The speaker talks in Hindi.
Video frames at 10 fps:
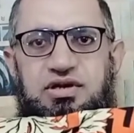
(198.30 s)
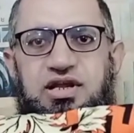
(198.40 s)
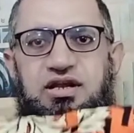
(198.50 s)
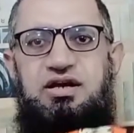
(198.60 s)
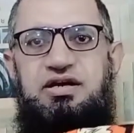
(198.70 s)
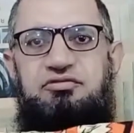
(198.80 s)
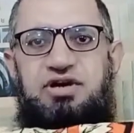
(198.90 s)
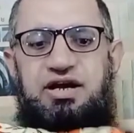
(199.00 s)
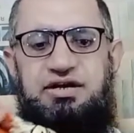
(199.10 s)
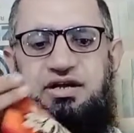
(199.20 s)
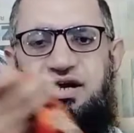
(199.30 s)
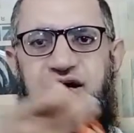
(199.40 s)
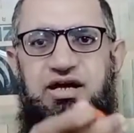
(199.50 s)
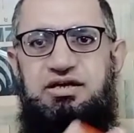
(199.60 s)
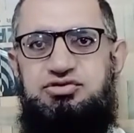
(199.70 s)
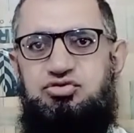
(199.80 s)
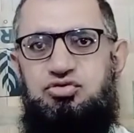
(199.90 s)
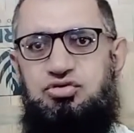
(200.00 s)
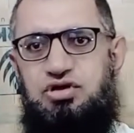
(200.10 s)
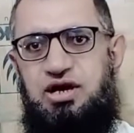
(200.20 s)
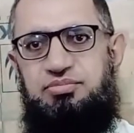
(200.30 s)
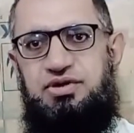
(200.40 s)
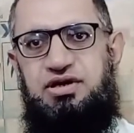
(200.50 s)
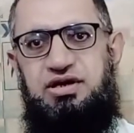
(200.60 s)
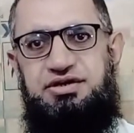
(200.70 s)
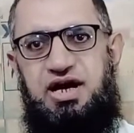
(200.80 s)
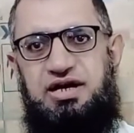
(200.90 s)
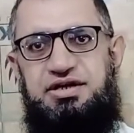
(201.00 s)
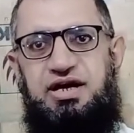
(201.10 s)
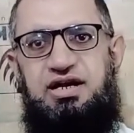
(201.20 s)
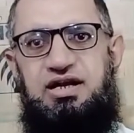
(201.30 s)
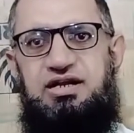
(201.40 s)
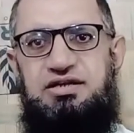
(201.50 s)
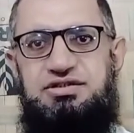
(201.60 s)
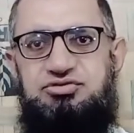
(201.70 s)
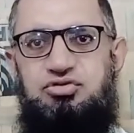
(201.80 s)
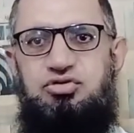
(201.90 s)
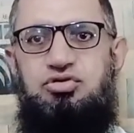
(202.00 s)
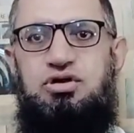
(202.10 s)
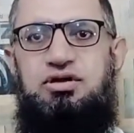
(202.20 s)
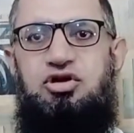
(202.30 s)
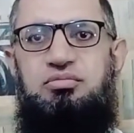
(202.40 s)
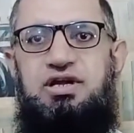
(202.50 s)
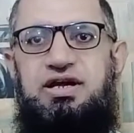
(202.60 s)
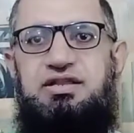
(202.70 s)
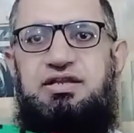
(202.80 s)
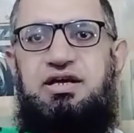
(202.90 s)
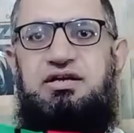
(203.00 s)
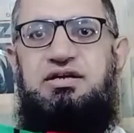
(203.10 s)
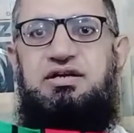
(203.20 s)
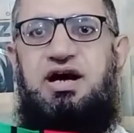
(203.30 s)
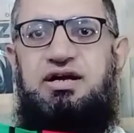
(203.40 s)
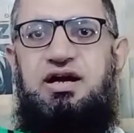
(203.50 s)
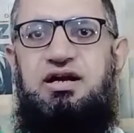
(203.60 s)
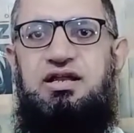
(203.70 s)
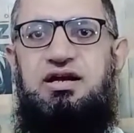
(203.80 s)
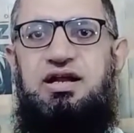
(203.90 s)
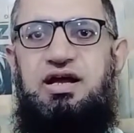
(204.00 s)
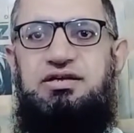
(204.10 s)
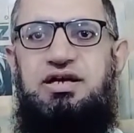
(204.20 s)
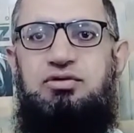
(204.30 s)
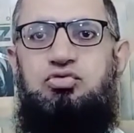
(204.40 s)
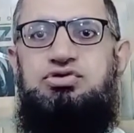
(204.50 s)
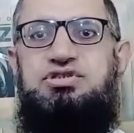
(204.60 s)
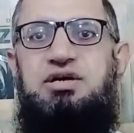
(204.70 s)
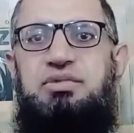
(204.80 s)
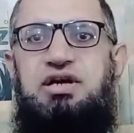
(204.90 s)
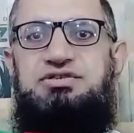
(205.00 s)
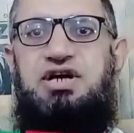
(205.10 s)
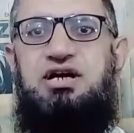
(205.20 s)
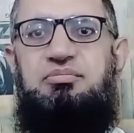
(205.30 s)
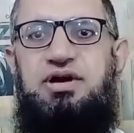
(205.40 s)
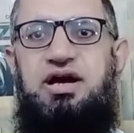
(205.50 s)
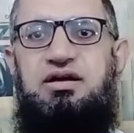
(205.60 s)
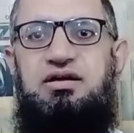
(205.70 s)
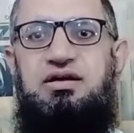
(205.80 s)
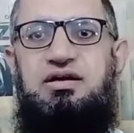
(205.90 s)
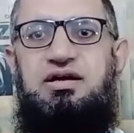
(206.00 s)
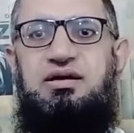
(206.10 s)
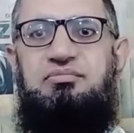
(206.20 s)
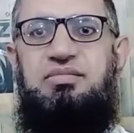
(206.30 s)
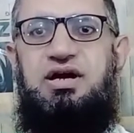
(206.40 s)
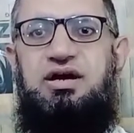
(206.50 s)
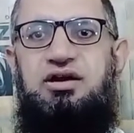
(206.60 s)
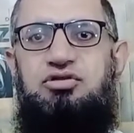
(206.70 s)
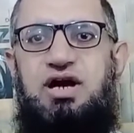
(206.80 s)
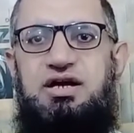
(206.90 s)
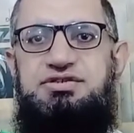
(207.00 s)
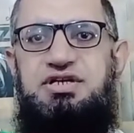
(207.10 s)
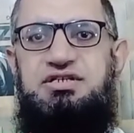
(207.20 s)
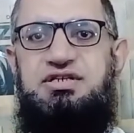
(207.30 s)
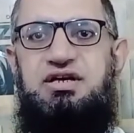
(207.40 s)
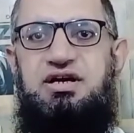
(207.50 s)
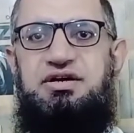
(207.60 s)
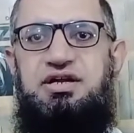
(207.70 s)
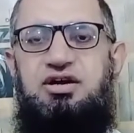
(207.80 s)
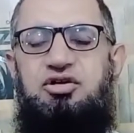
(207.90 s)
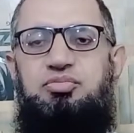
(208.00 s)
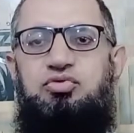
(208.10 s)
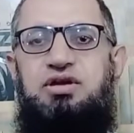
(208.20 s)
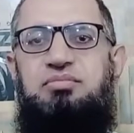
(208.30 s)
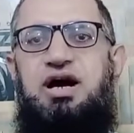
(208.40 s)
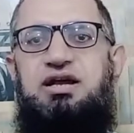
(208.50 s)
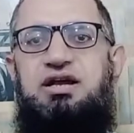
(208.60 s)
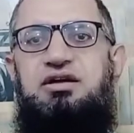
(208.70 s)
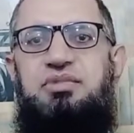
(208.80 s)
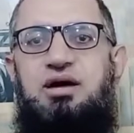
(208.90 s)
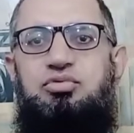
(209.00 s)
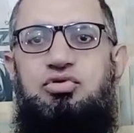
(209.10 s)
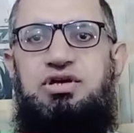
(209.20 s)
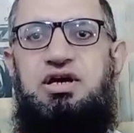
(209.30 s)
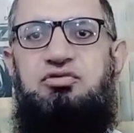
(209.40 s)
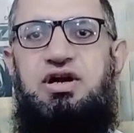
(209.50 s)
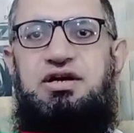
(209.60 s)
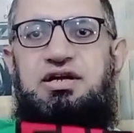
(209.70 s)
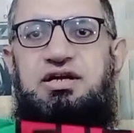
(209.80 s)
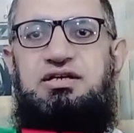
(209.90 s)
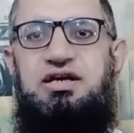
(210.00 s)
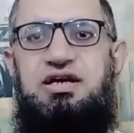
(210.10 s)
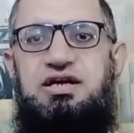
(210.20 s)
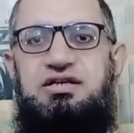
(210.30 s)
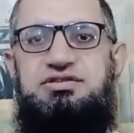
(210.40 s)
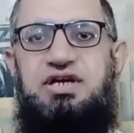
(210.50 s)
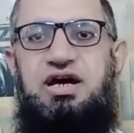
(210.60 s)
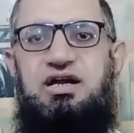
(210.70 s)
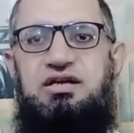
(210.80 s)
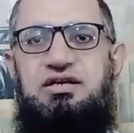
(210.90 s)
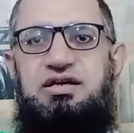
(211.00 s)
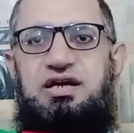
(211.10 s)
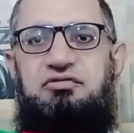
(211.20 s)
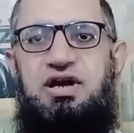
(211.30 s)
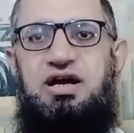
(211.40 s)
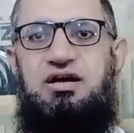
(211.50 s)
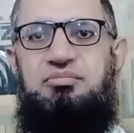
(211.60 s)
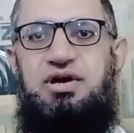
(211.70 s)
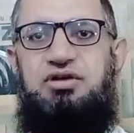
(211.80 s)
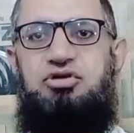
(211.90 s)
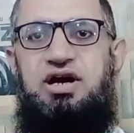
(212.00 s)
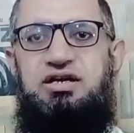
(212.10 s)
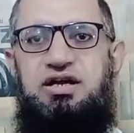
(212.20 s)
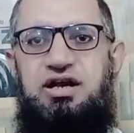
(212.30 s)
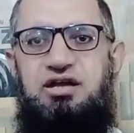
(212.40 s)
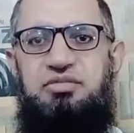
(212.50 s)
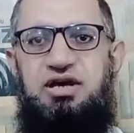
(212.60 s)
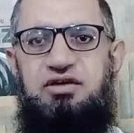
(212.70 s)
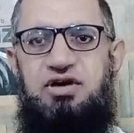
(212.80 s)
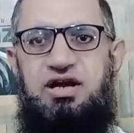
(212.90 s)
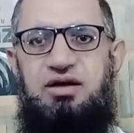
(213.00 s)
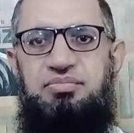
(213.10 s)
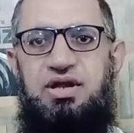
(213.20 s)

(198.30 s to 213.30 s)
लीलन की वैरायटी है इसको आप ठाठ ठाठ लीलन जिसको लोग नॉर्मली कहते हैं कि जी ठाठ ठाठ लीलन है ये उससे भी अच्छा कपड़ा है मैं कह रहा हूँ हर चीज़ की गारंटी है और पूरी मार्केट में आपको ये क्वालिटी ये स्टाइल ये वाला कपड़ा जो है ये नहीं मिलने वाला